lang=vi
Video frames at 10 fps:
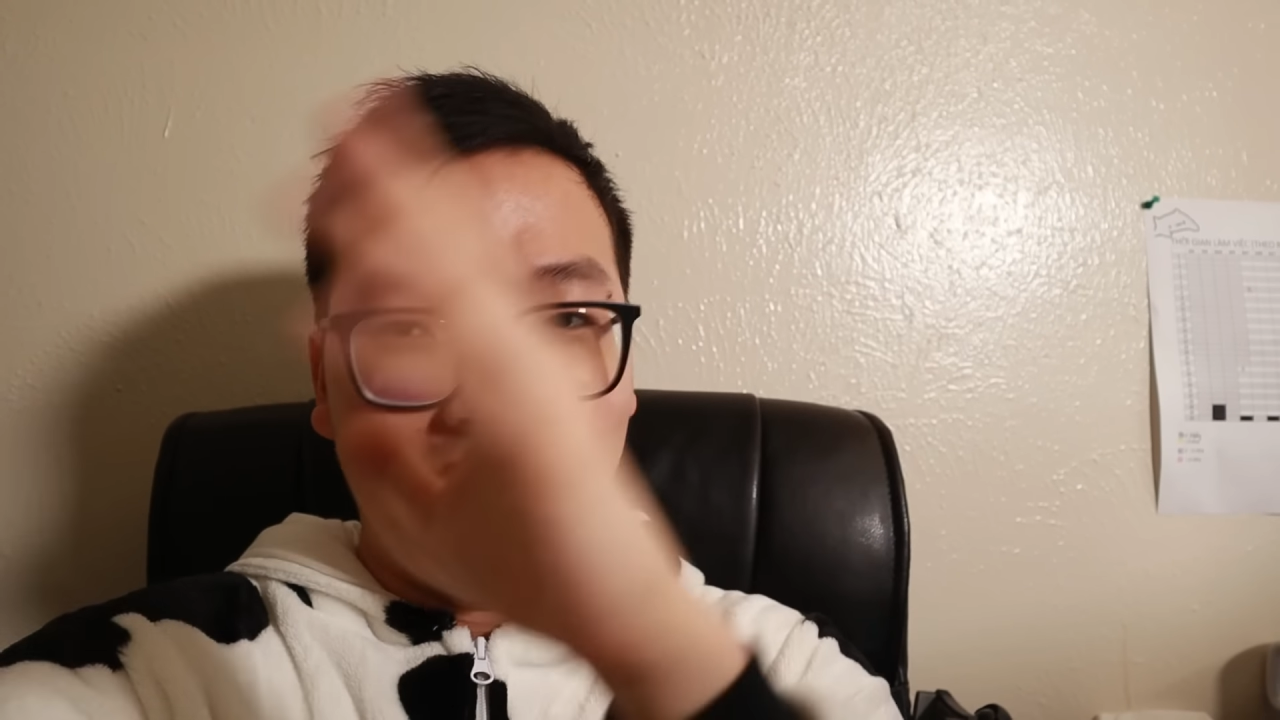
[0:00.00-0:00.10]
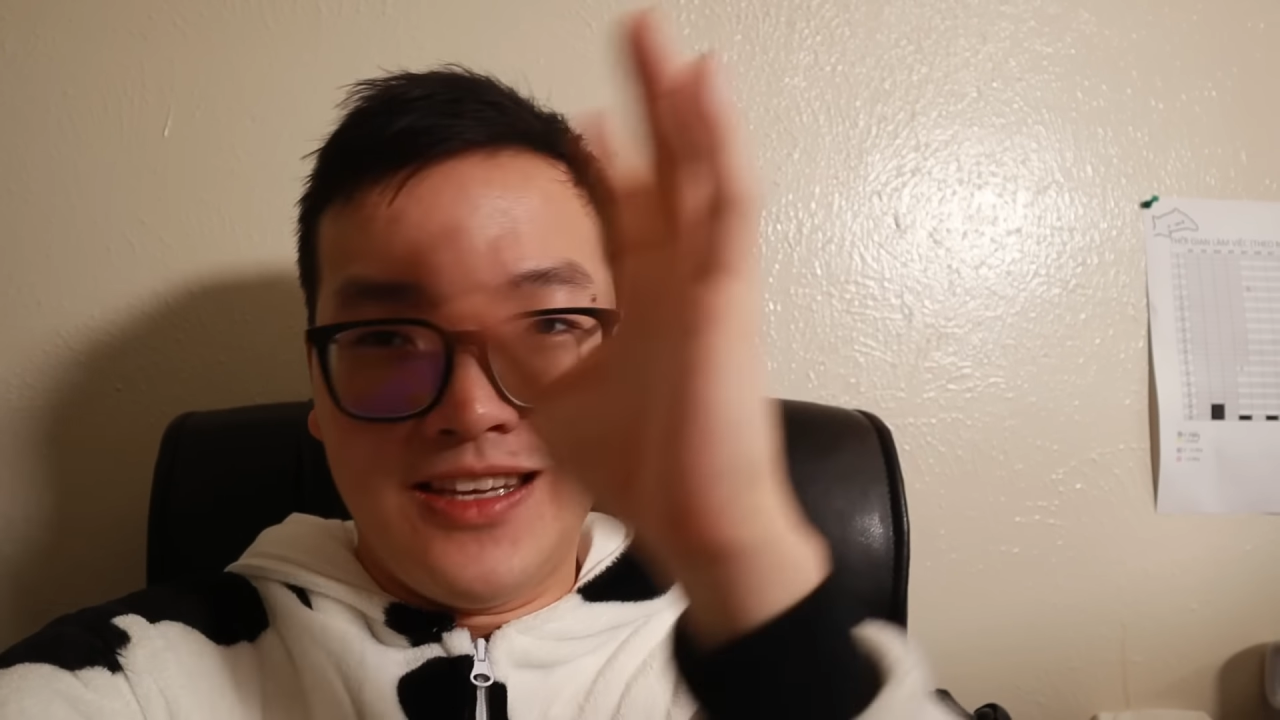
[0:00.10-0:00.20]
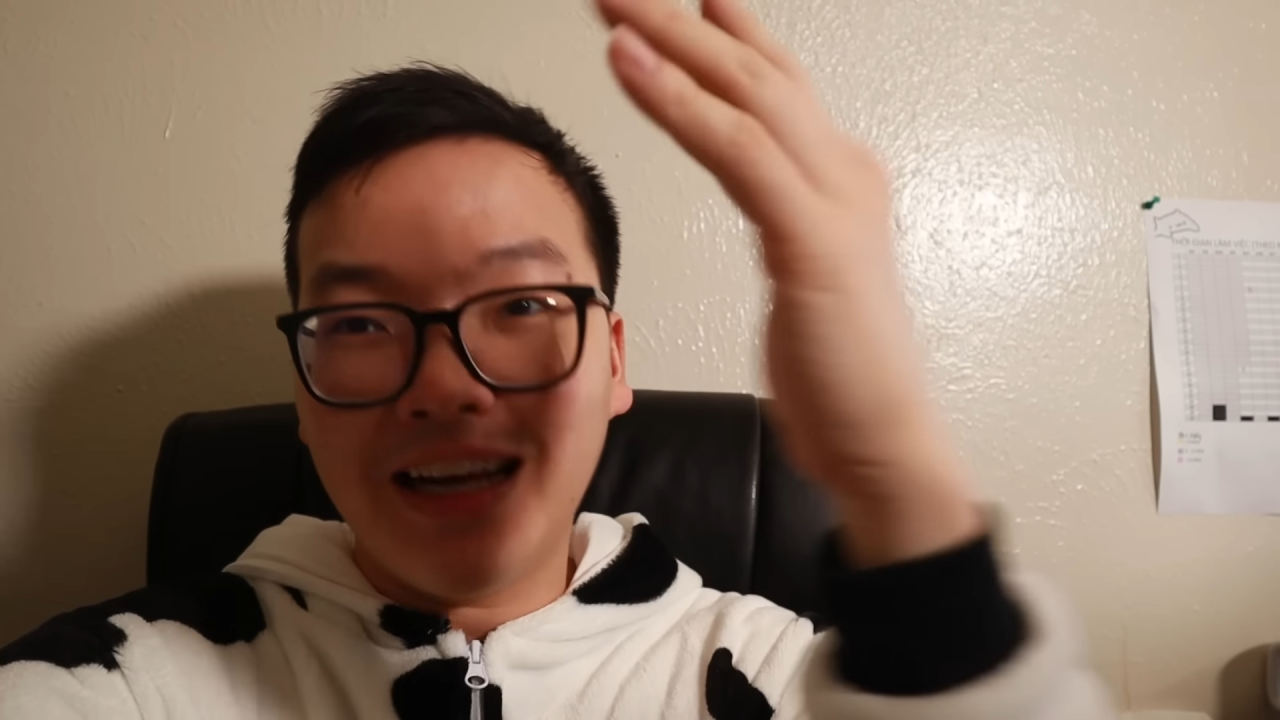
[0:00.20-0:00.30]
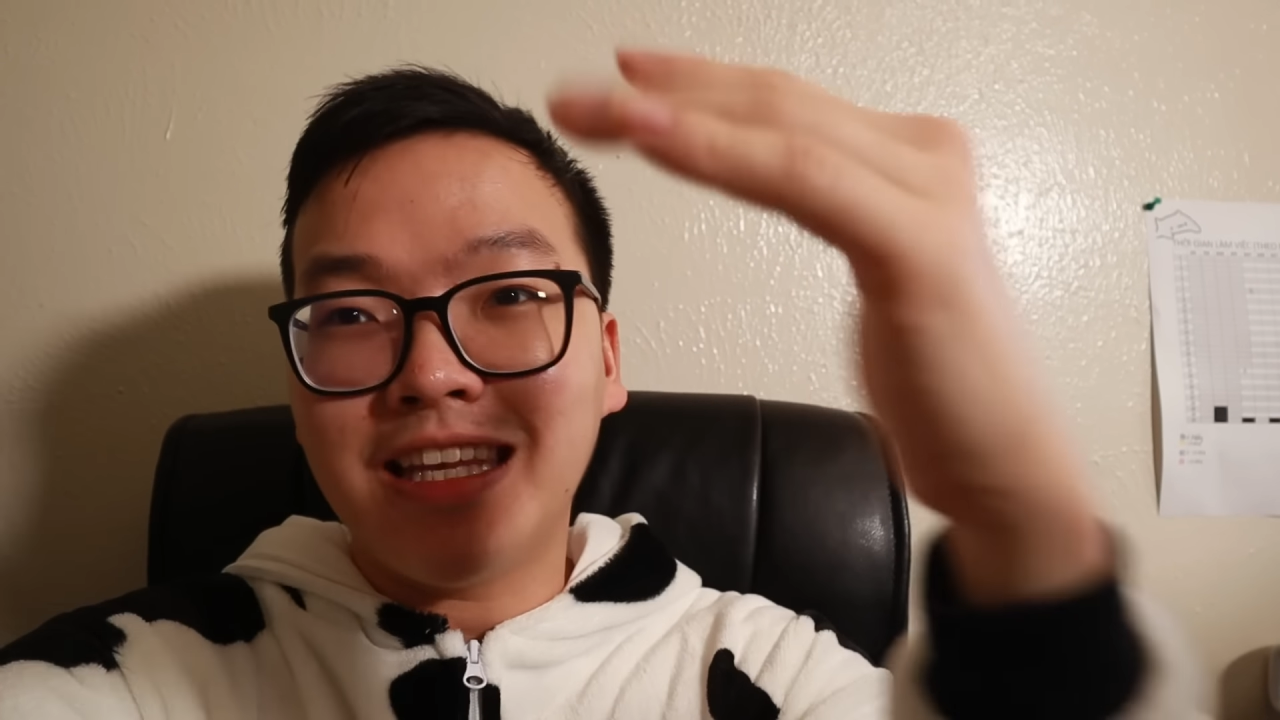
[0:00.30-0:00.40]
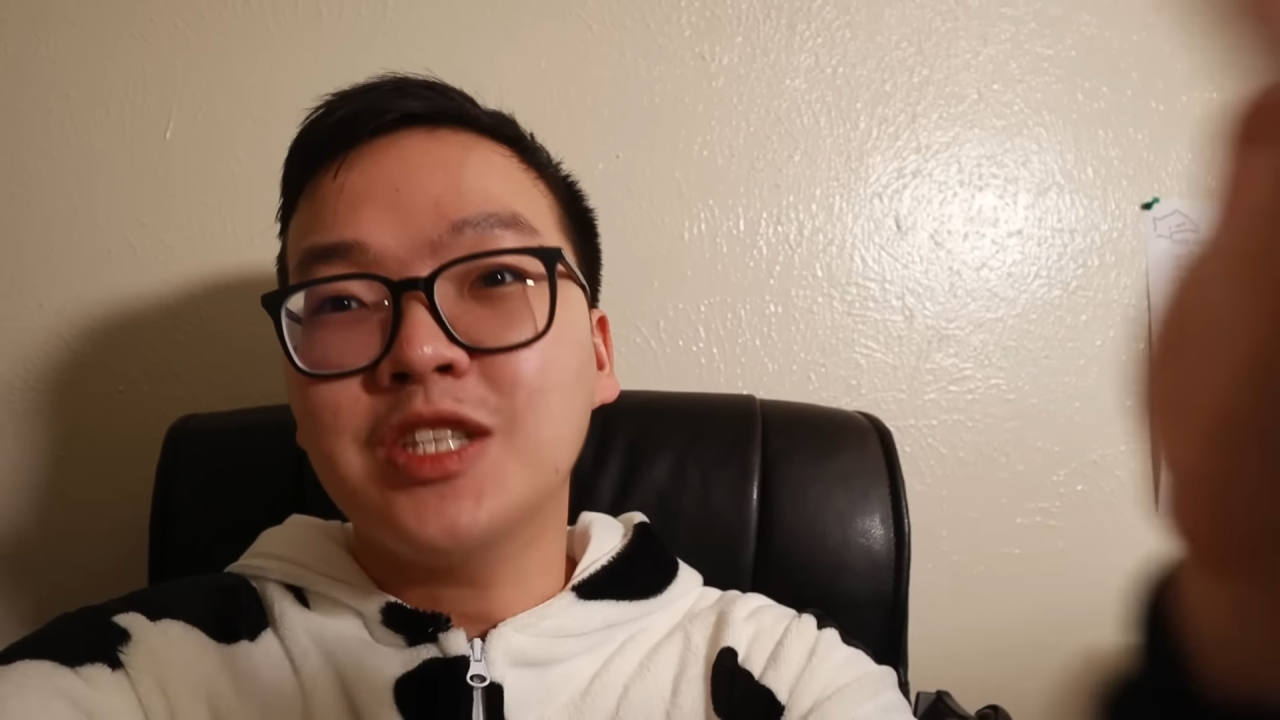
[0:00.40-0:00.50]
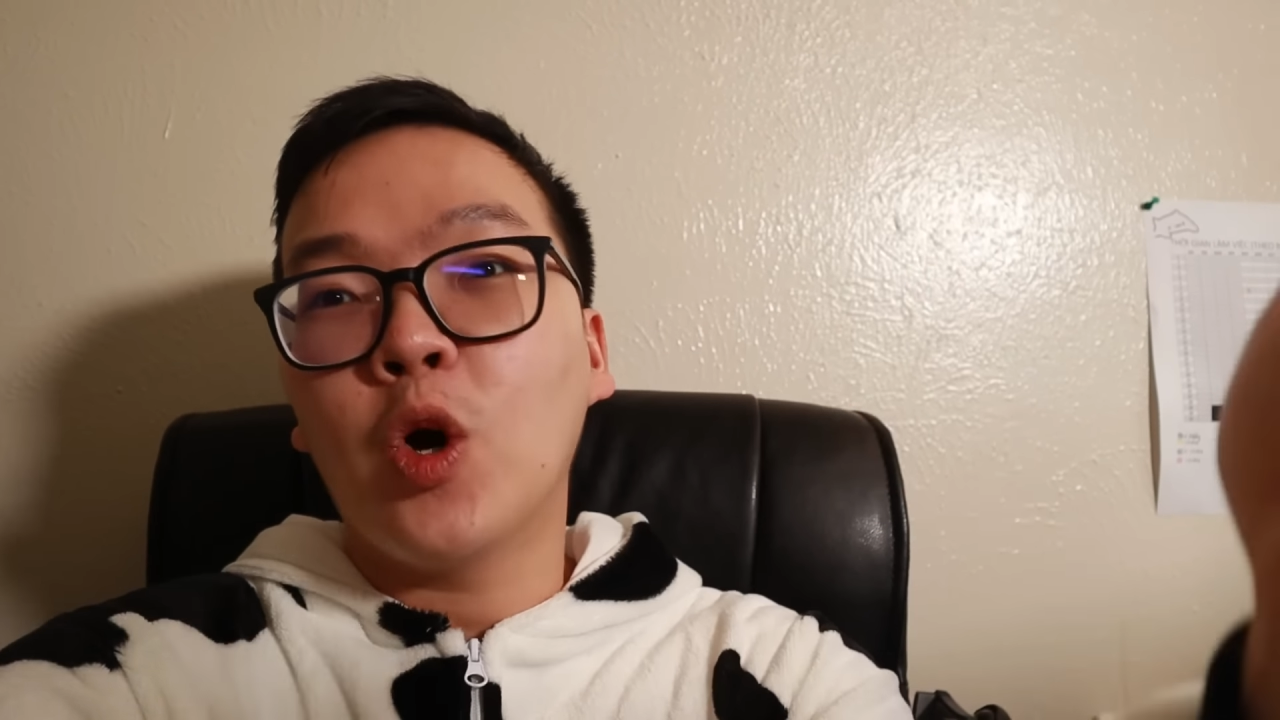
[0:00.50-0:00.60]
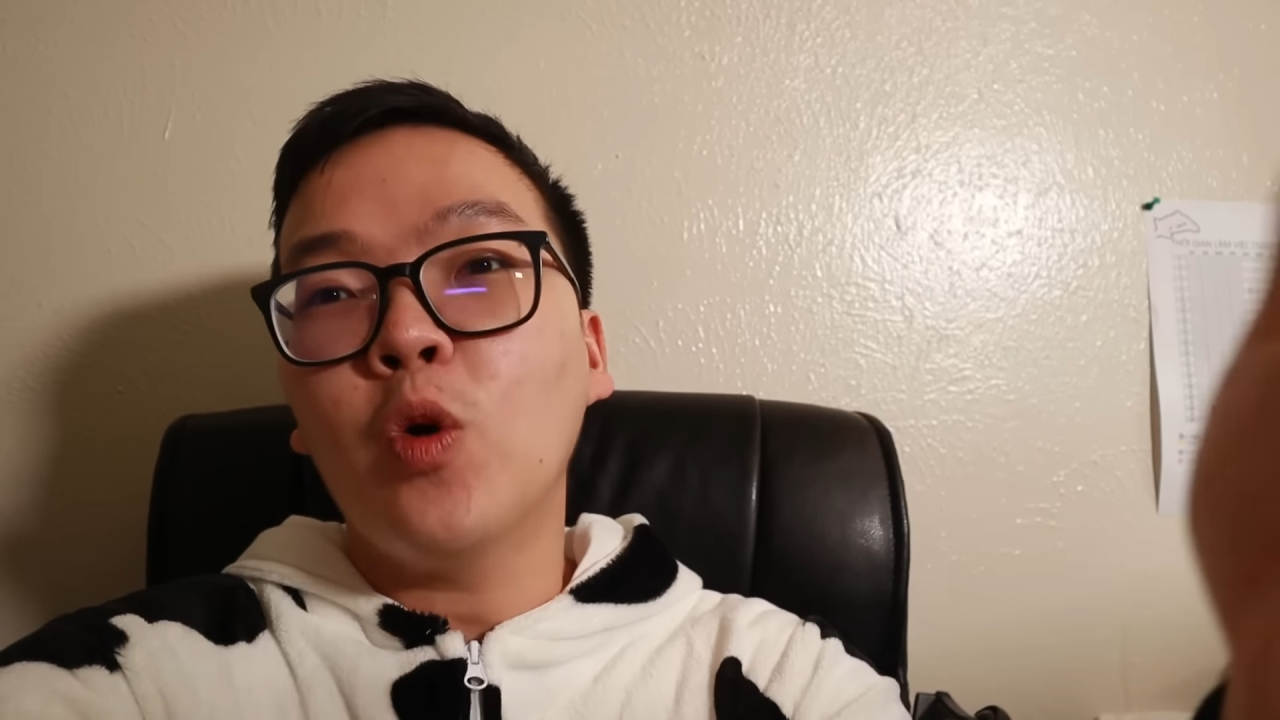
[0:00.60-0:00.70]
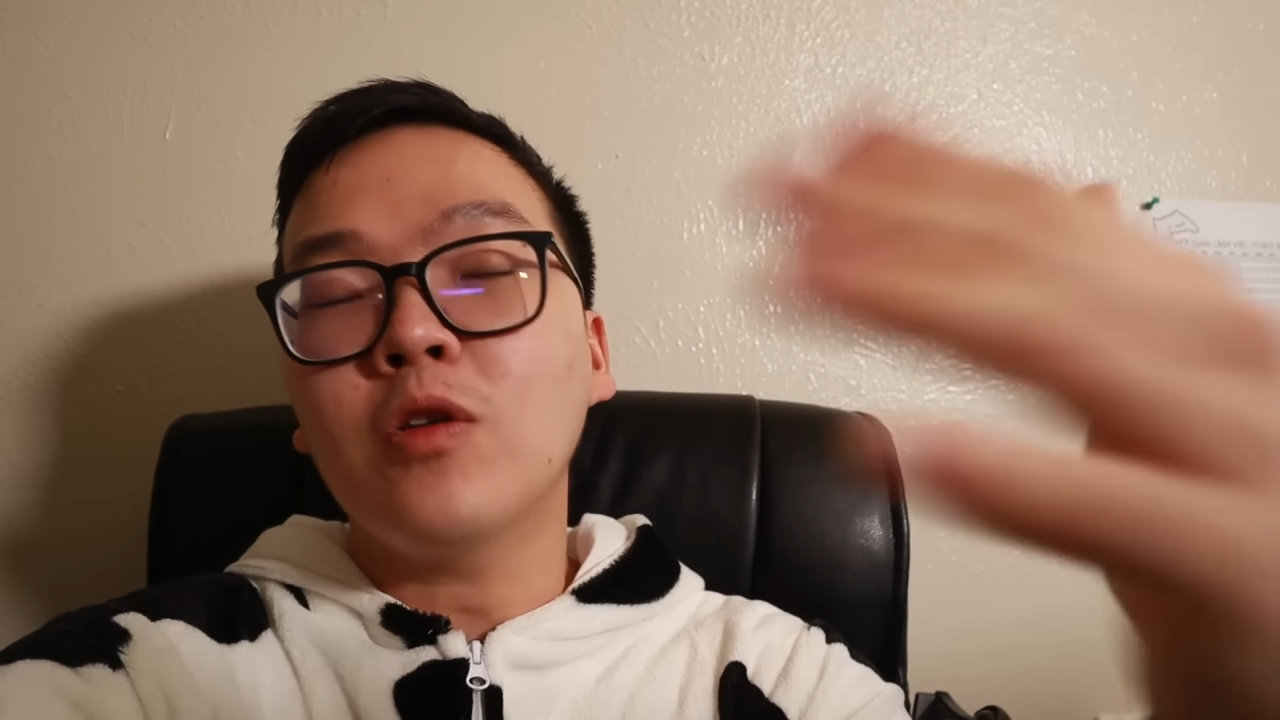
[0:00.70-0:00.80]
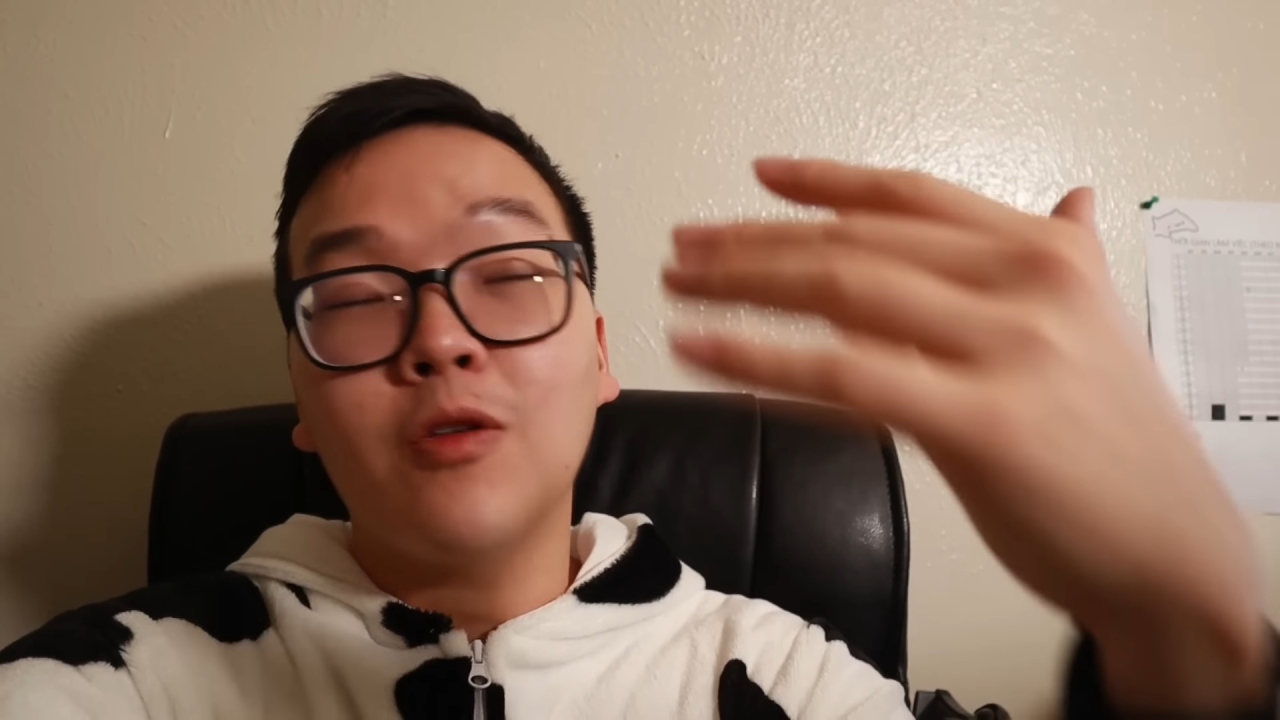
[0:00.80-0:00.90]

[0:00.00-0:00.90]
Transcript: những cái chỉ số